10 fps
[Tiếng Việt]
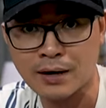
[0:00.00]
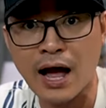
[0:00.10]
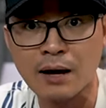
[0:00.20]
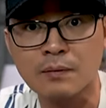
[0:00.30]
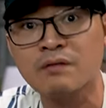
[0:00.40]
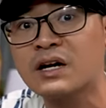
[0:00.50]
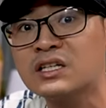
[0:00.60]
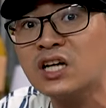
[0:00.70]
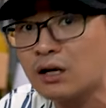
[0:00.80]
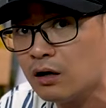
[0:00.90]
khác bởi vì cái
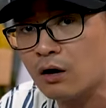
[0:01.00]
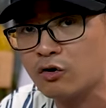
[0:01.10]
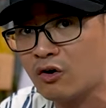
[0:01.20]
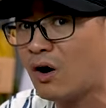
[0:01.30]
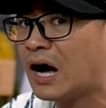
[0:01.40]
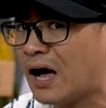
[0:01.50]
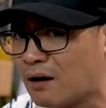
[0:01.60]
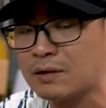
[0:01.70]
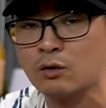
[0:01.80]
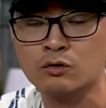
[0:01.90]
chất lượng của nó
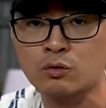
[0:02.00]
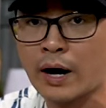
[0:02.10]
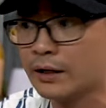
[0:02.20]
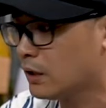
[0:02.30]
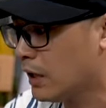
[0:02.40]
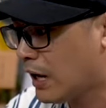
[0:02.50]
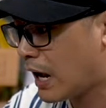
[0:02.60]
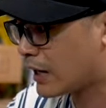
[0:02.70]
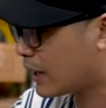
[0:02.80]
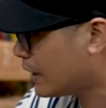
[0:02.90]
khác biệt hoàn toàn.
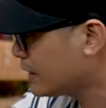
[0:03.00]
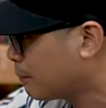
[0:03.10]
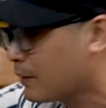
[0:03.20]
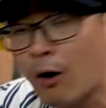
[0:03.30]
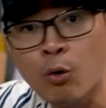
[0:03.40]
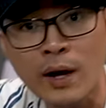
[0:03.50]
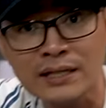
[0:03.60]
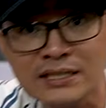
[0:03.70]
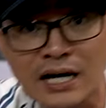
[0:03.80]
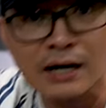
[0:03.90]
Hàng này là nhập khẩu
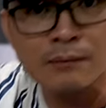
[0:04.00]
nguyên chiếc